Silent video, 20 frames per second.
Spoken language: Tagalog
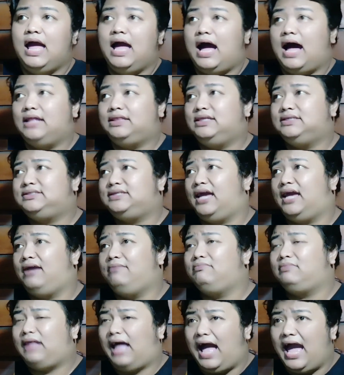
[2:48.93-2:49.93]
At the same
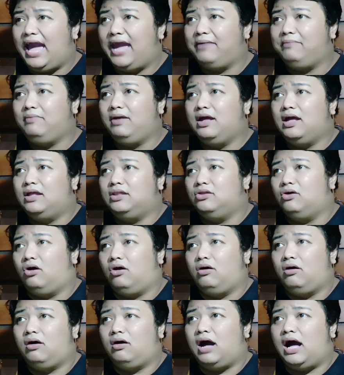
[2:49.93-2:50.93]
time,
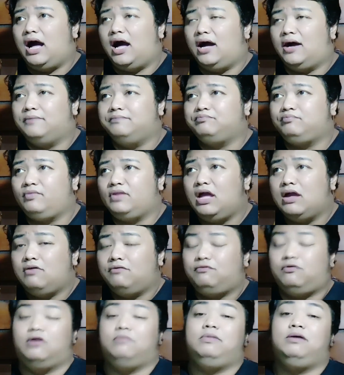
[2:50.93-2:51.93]
no um
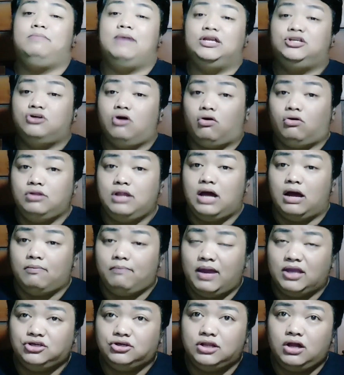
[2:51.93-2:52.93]
for me medyo ako na
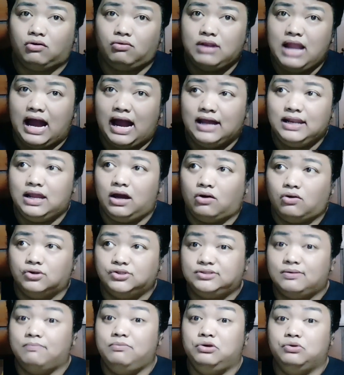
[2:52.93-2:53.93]
medyo nakulangan ako sa
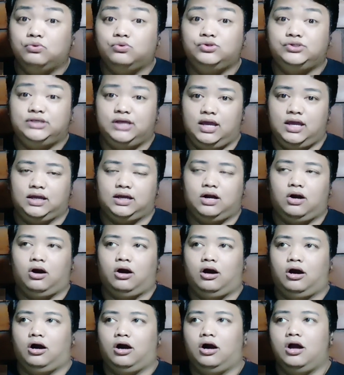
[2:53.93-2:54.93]
music.
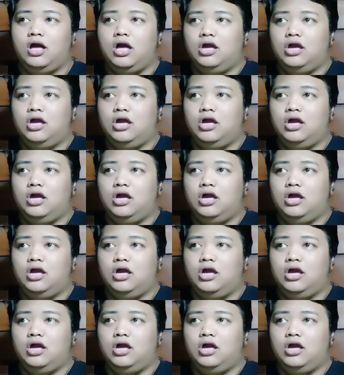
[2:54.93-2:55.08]
Oo.